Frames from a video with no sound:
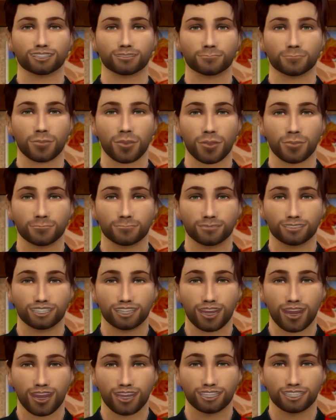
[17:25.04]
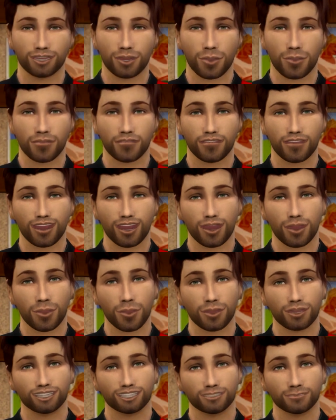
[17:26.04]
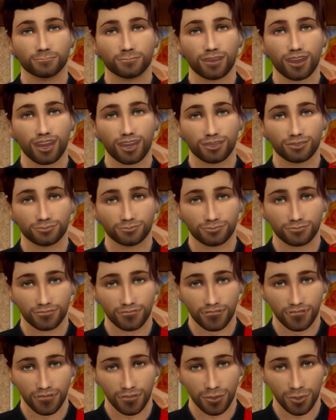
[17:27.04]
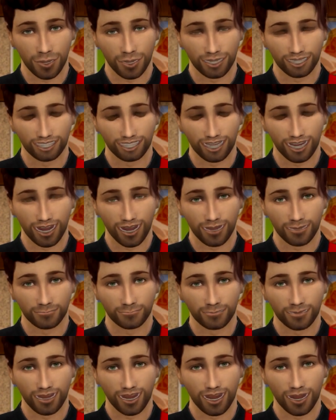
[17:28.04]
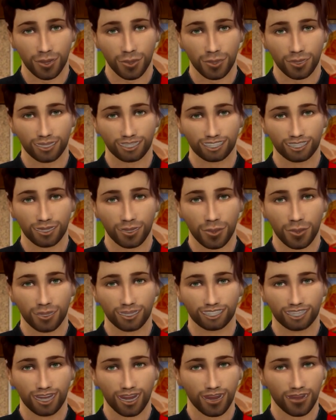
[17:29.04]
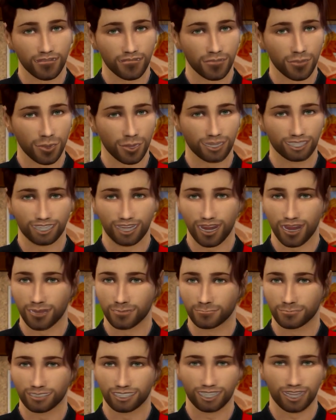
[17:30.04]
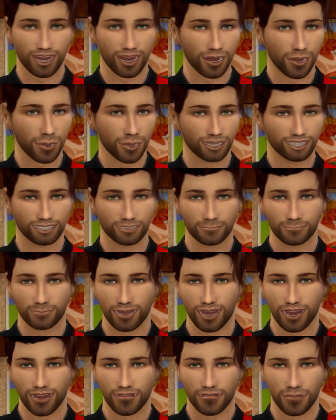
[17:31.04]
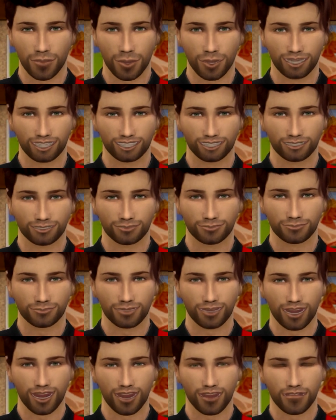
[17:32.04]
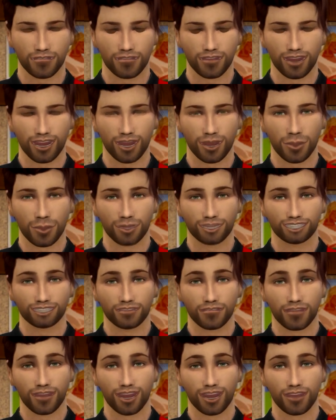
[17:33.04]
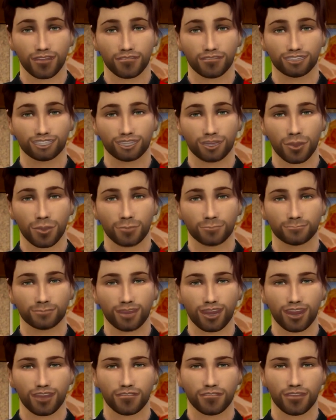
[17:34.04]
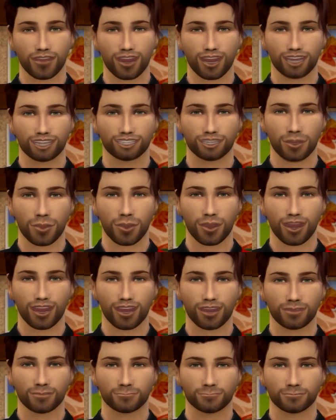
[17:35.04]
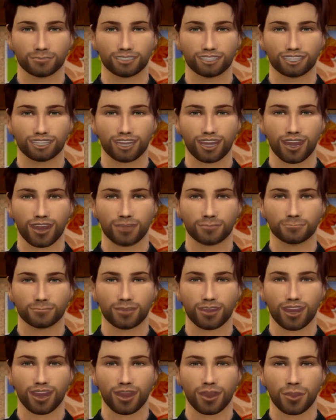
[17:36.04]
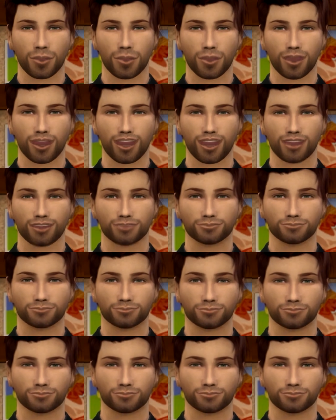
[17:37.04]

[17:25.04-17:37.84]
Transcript: Bom, galera, a votação já está aberta. Vote no seu peão favorito. Quem você quer que fique? Bruno? Pati? Vote quantas vezes você quiser. A